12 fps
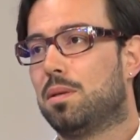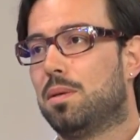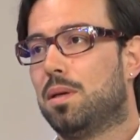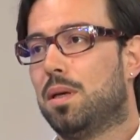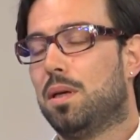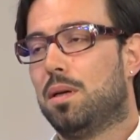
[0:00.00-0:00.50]

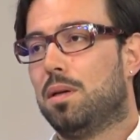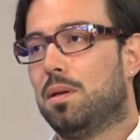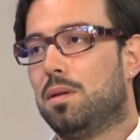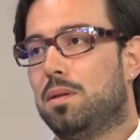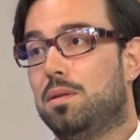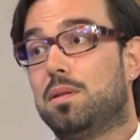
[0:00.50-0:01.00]
Evet, duruş,
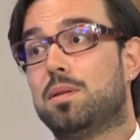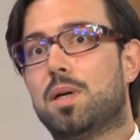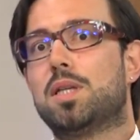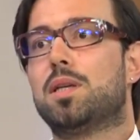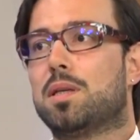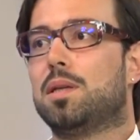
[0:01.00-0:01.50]
yani,
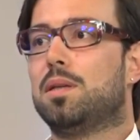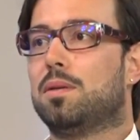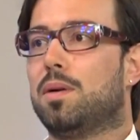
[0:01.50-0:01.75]
İnanılmaz etkileri var